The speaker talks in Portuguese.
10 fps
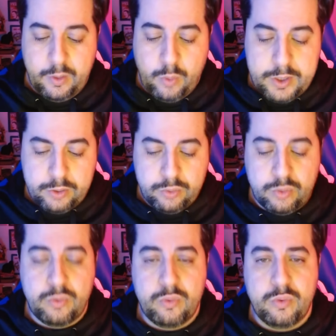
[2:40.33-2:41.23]

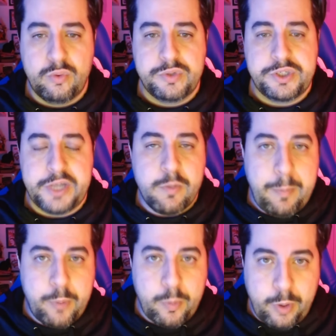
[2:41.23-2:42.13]
Quando chega
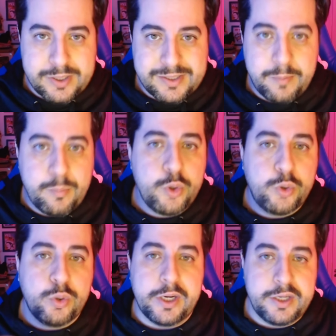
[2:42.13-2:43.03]
uma proposta
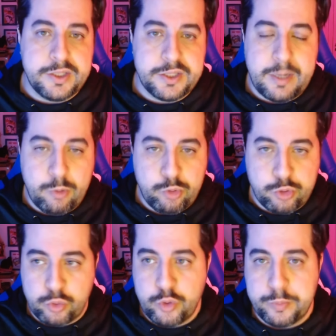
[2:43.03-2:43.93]
muito grande na mão de
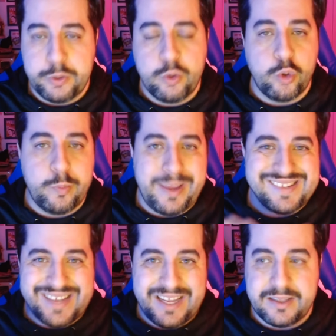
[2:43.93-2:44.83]
um clube, o clube
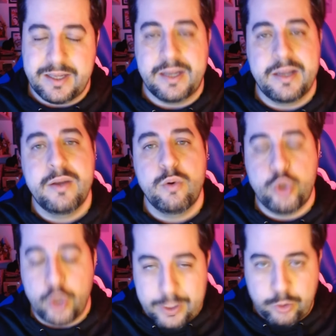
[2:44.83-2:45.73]
aceita, o
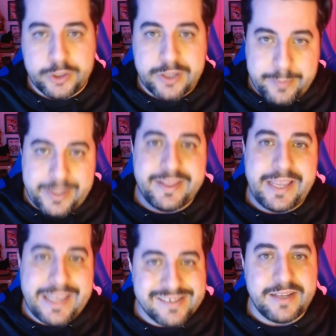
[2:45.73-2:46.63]
jogador também tem
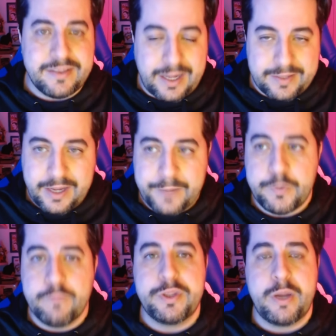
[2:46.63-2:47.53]
que aceitar, tá?
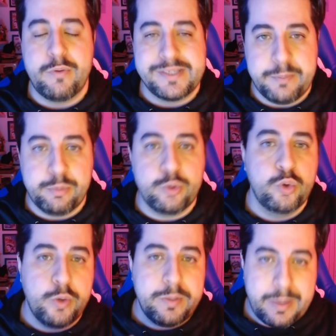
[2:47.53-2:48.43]
Eu vou dar o exemplo
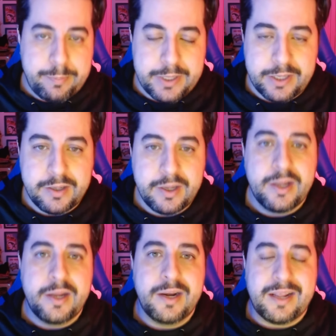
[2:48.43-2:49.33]
do Mbappé
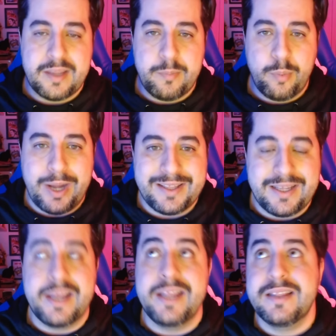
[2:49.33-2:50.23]
na
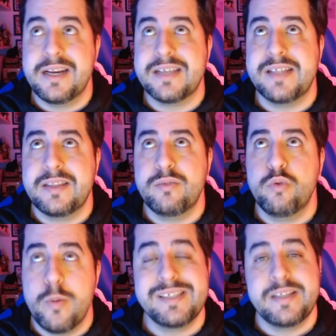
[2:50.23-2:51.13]
temporada retrasada, no
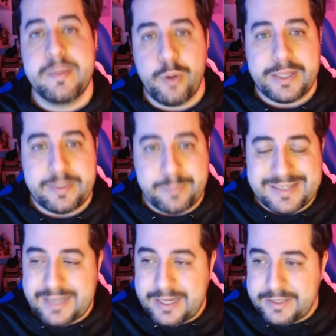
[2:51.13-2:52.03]
começo da temporada
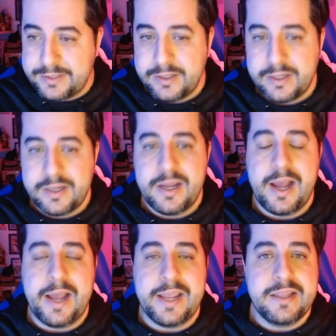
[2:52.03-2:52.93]
passada,
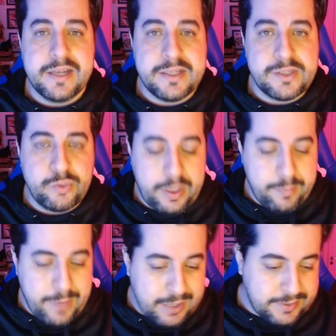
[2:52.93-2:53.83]
ainda antes do
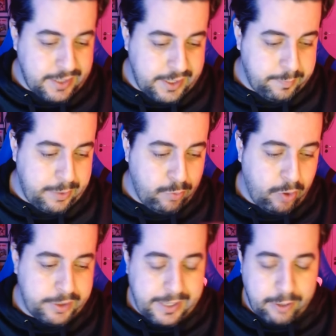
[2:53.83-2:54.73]
Neymar sair para o
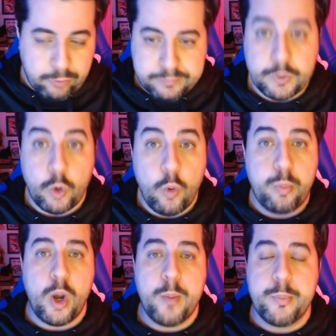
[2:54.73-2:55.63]
Al Hilal, o
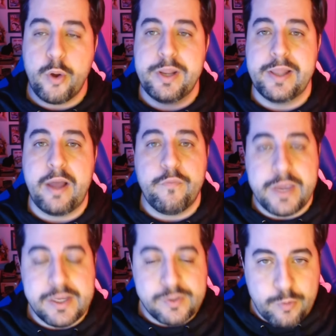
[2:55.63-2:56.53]
próprio Al Hilal
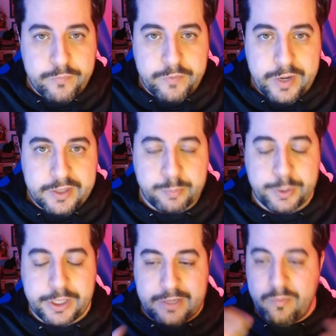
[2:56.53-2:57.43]
fez uma oferta
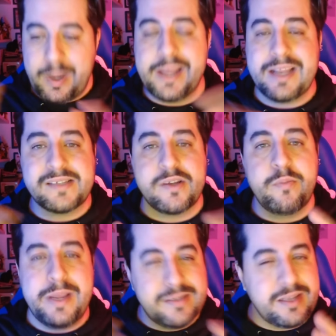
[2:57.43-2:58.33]
porque estava uma relação
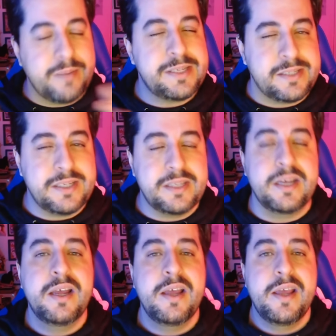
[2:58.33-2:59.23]
bem
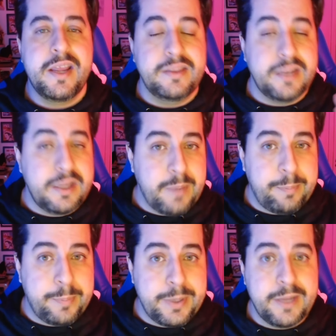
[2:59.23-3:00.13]
estremecida entre
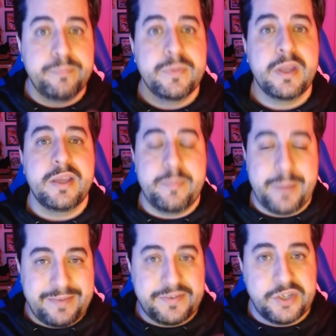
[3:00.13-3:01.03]
Mbappé e
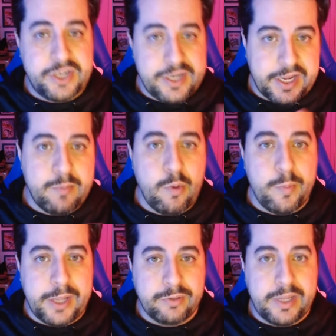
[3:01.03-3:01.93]
PSG naquele
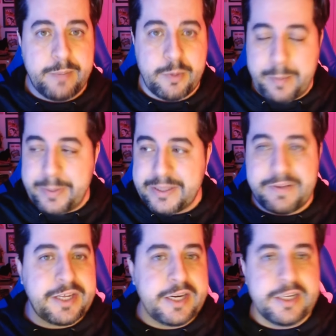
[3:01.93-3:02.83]
momento. Lembra, o Mbappé
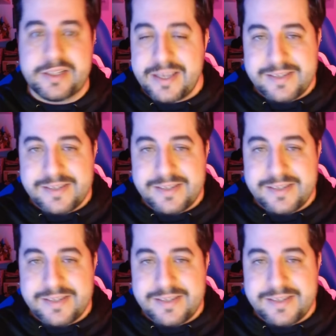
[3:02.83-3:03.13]
estava treinando até em